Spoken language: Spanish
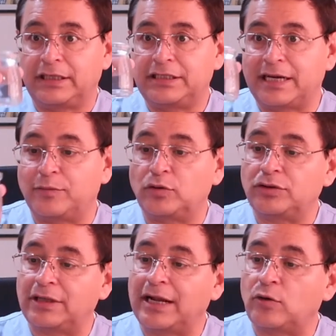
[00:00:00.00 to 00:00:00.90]

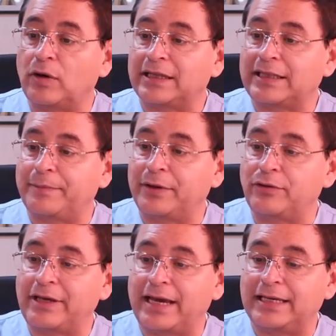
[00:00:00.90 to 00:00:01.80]
echamos la cuarta,
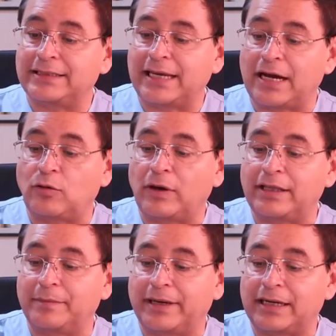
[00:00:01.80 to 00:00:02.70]
pero ya es agua
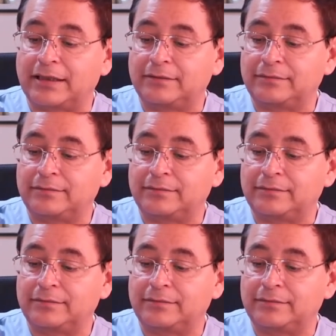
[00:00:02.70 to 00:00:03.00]
de mar.